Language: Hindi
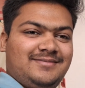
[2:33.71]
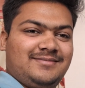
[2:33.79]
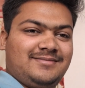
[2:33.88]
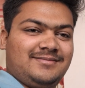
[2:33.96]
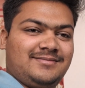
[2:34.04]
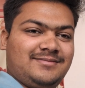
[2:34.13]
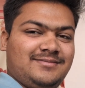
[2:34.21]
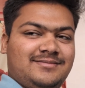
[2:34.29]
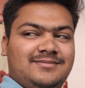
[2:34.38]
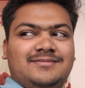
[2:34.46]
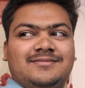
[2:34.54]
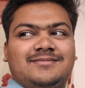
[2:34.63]
सब लोग
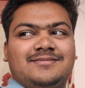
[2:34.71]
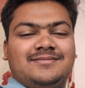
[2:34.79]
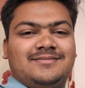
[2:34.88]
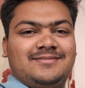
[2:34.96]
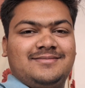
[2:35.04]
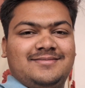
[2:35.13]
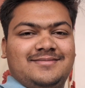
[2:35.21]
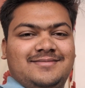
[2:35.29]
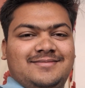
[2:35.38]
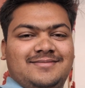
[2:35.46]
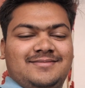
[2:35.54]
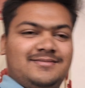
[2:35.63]
कार में फेल होते
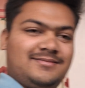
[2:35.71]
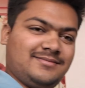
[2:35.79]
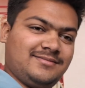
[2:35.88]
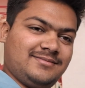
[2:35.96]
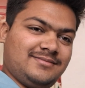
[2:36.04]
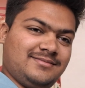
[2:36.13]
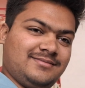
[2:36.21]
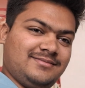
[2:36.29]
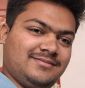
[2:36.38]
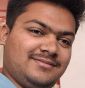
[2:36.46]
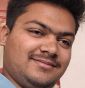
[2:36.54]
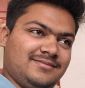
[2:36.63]
और तुम बाइक में फेल हो
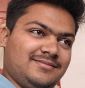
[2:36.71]
गए